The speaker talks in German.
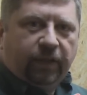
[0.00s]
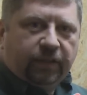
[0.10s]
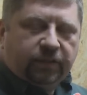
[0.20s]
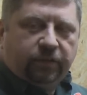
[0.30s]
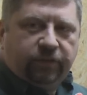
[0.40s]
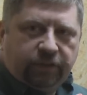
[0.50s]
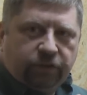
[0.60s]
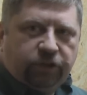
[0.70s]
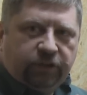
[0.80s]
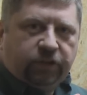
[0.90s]
weil das Gewicht
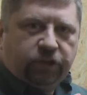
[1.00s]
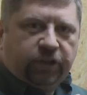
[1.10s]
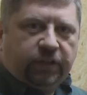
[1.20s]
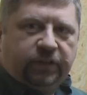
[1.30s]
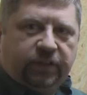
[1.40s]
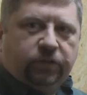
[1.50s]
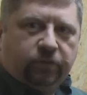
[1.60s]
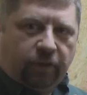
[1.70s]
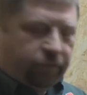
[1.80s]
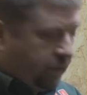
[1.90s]
des Schießgestells sich
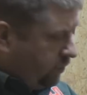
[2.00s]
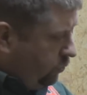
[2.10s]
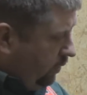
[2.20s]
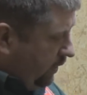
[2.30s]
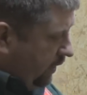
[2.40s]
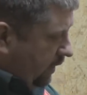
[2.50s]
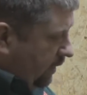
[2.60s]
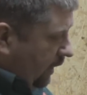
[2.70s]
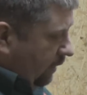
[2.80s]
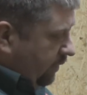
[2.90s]
zur Waffe dazu addiert,